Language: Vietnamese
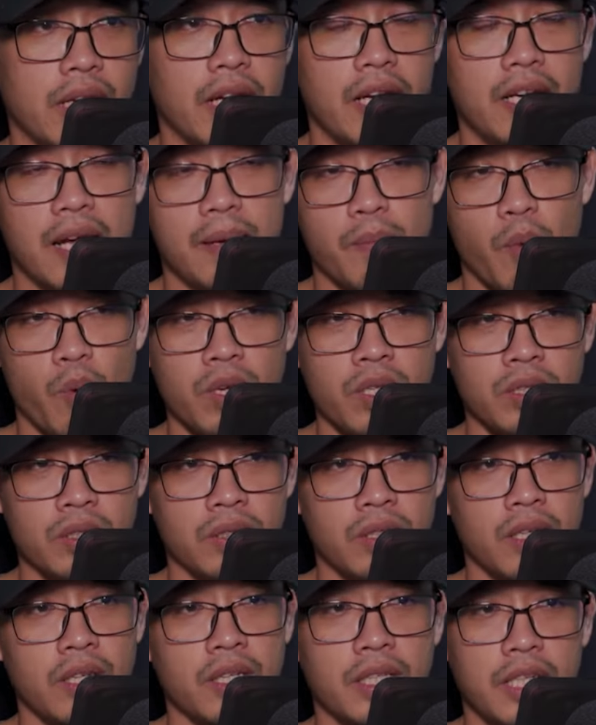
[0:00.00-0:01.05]
muốn thoát
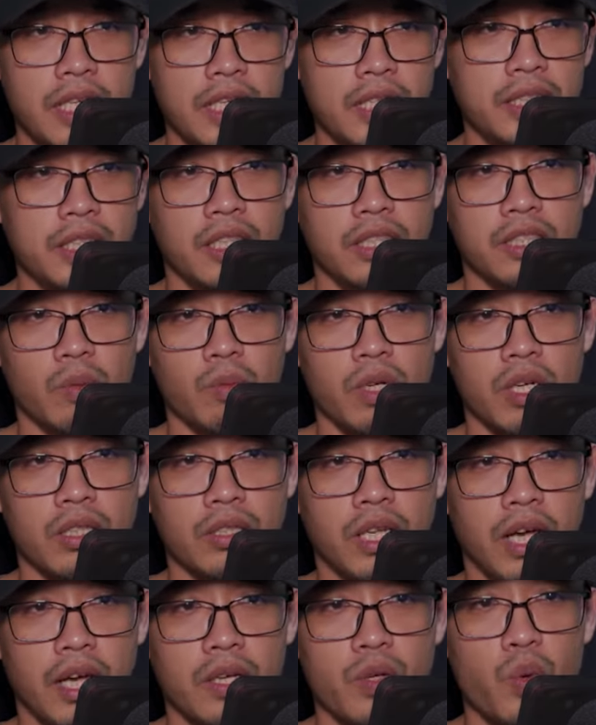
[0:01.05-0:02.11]
khỏi cơn lốc xoáy này.
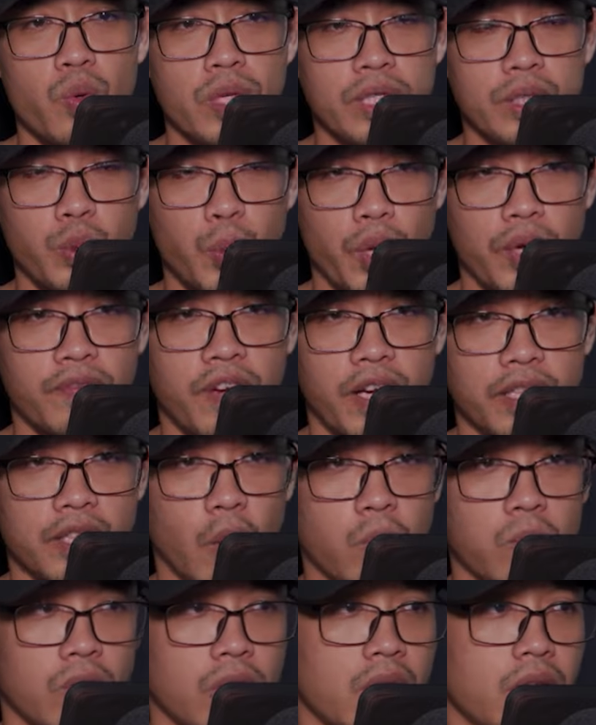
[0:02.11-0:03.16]

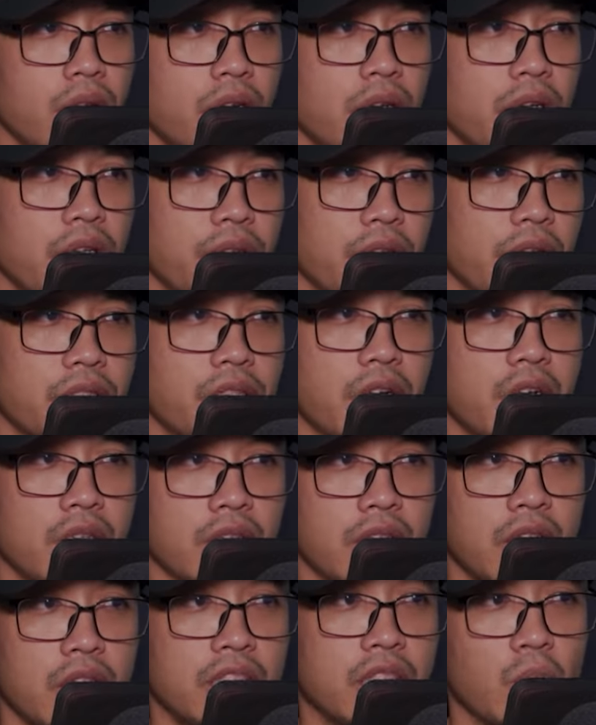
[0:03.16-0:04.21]
Nữ tử áo trắng kia
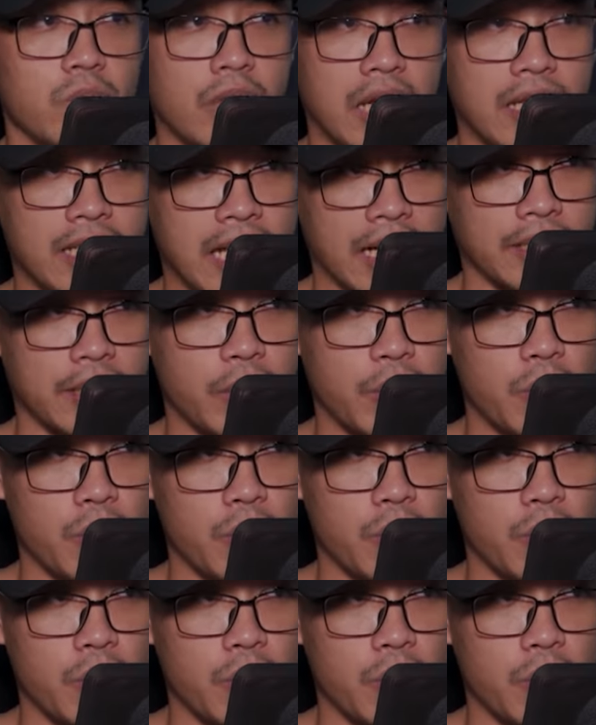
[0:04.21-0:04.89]
thân sắc bình tĩnh,